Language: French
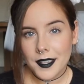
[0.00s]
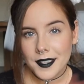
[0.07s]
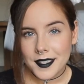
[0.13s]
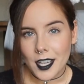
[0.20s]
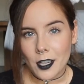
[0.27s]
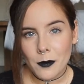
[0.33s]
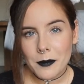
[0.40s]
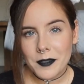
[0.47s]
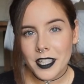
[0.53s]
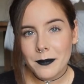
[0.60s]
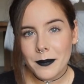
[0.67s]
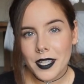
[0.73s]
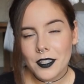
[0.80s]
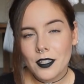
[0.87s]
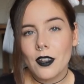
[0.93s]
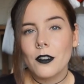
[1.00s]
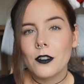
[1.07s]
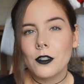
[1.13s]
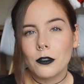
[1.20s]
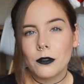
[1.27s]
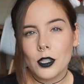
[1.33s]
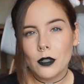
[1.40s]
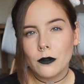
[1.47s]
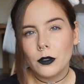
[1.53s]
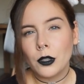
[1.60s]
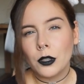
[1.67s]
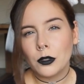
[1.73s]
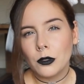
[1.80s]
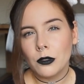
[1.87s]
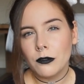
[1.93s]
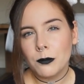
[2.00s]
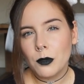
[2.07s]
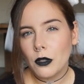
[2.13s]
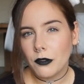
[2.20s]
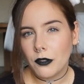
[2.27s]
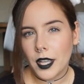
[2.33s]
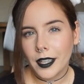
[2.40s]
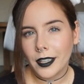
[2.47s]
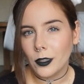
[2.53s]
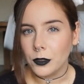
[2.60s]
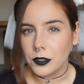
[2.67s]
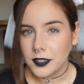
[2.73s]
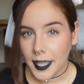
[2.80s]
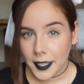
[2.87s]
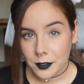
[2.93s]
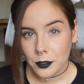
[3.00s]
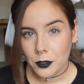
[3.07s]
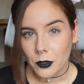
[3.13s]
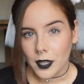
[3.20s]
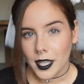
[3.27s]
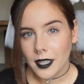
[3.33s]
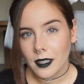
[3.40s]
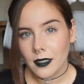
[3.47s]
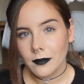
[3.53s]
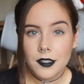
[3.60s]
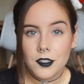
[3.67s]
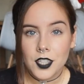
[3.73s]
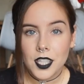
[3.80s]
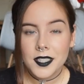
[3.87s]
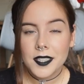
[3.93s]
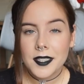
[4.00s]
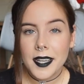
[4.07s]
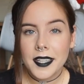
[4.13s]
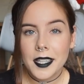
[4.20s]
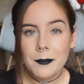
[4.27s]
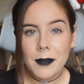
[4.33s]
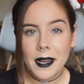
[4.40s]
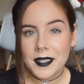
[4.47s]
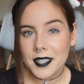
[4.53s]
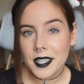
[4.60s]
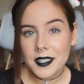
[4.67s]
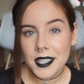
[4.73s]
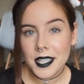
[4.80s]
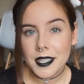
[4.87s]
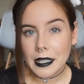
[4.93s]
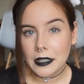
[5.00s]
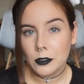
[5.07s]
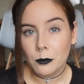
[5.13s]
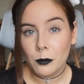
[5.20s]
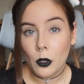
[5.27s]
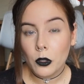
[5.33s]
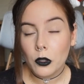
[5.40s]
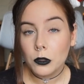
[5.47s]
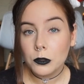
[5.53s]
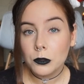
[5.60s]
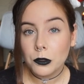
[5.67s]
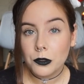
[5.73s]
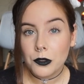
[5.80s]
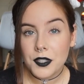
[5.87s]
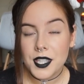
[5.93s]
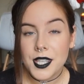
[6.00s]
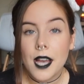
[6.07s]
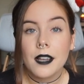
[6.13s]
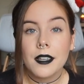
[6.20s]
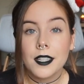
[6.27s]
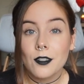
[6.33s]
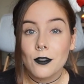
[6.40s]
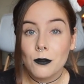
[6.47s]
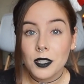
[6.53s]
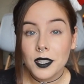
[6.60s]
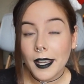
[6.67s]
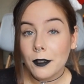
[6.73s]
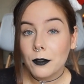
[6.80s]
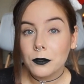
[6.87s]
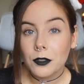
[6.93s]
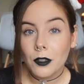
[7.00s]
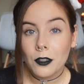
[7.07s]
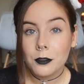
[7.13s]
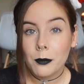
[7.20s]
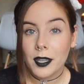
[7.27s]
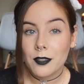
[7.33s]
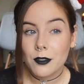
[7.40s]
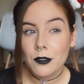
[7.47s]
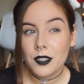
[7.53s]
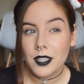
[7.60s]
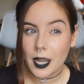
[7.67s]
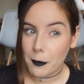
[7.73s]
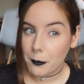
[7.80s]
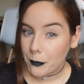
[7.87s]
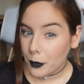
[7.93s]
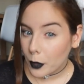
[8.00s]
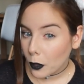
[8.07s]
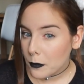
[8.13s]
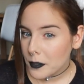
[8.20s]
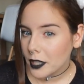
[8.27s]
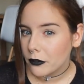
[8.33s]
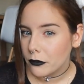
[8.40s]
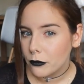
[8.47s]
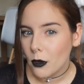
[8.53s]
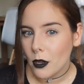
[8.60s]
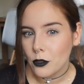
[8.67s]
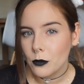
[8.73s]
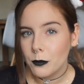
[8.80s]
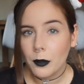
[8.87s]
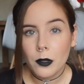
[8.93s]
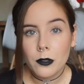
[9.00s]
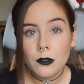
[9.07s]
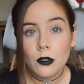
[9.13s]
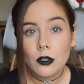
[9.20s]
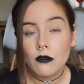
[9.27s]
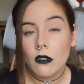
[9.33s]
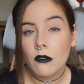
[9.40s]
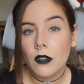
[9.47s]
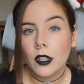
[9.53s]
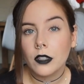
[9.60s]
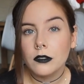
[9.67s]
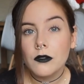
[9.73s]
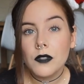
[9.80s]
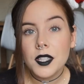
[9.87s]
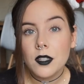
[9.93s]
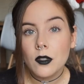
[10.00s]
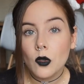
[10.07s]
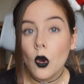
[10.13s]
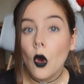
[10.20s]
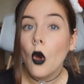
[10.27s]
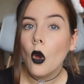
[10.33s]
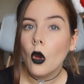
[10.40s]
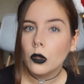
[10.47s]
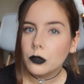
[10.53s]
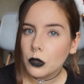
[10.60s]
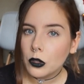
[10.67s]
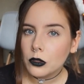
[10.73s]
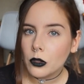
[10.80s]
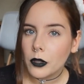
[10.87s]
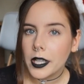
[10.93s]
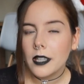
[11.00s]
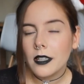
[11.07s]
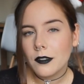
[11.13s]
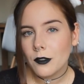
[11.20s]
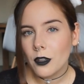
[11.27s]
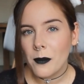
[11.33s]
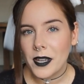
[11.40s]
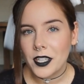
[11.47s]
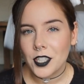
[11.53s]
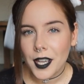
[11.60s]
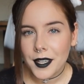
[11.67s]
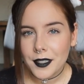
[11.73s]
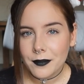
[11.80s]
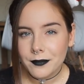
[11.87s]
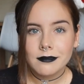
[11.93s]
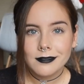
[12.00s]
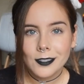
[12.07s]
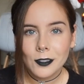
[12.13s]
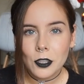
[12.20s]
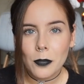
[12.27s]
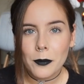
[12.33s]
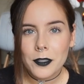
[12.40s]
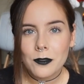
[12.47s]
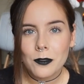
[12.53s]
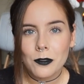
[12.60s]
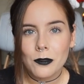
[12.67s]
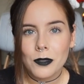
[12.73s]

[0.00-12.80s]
Salut mes petites biches, aujourd'hui je vous retrouve pour faire le tag de Noël. J'ai été taguée par Cécilia du blog Autour de Sia et je suis très contente parce que c'est la première fois je pense que je vais faire une vidéo de Noël sur ma chaîne. On commence tout de